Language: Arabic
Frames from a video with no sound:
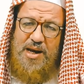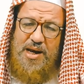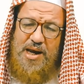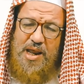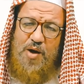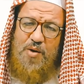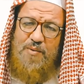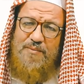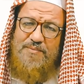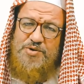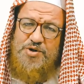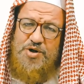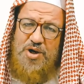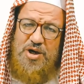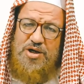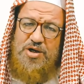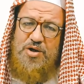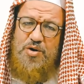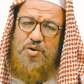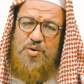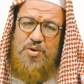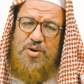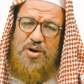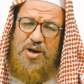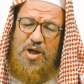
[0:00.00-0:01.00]
لهم
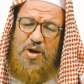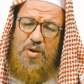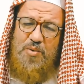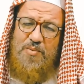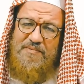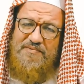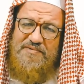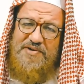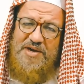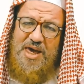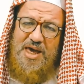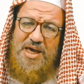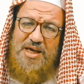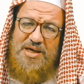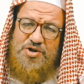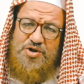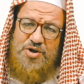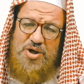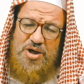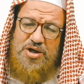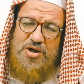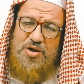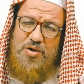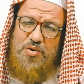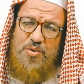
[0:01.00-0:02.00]
شهيق لهم فيها
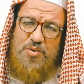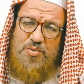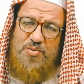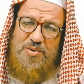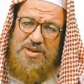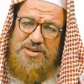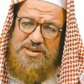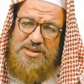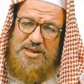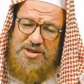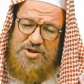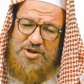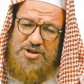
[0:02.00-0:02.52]
شهيق